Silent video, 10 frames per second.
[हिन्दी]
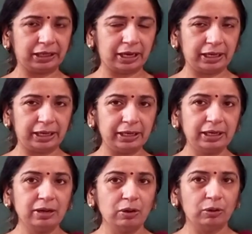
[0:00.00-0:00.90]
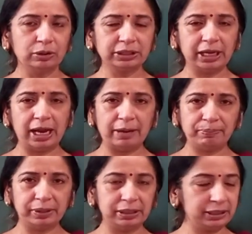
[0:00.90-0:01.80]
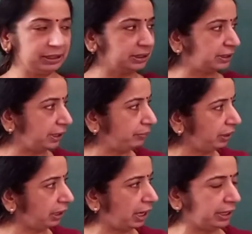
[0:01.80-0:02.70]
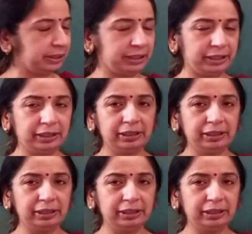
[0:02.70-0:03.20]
लिखा है उसे आप इससे मिलाएंगे